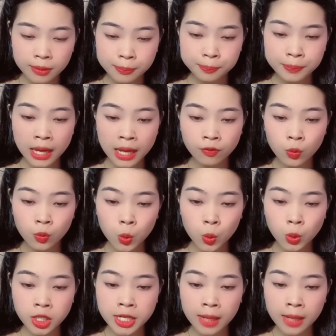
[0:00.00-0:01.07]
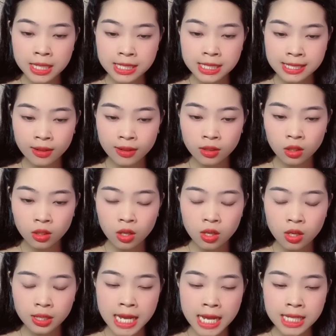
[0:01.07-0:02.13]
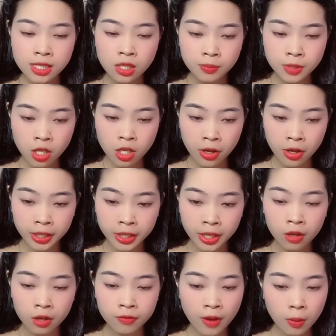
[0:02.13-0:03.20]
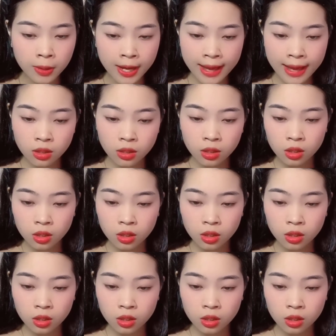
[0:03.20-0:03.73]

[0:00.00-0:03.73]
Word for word: Bà Vũ như đã biết sẵn, đã sớm chờ đợi ở phòng khách.